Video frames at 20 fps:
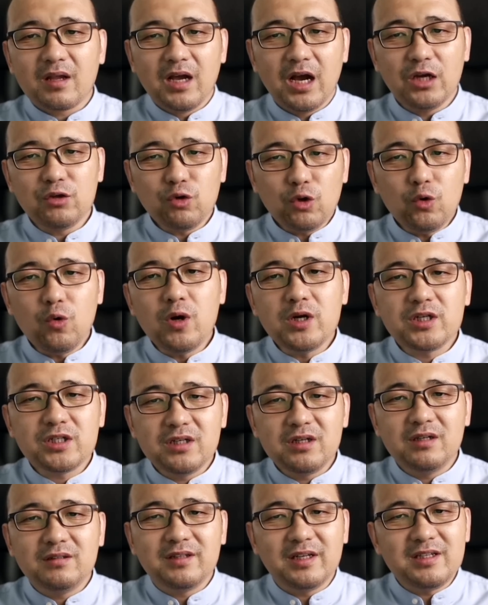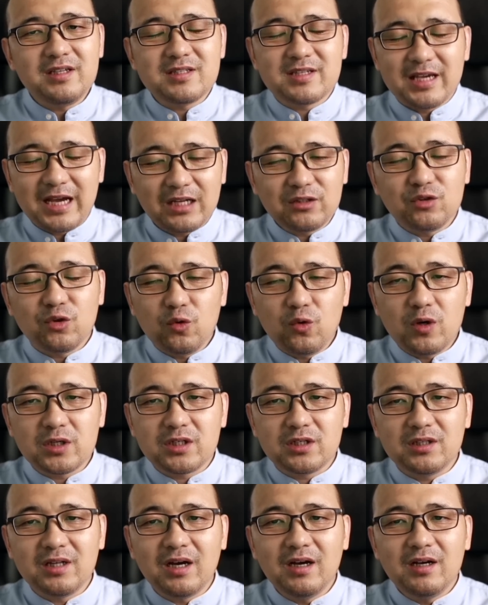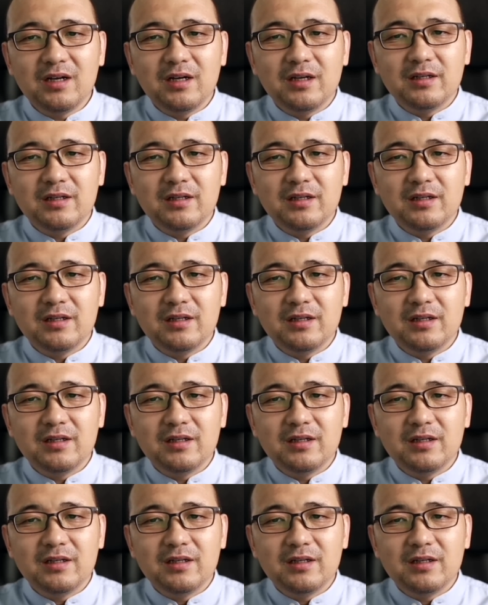还说落实，那你怎样去落实呢？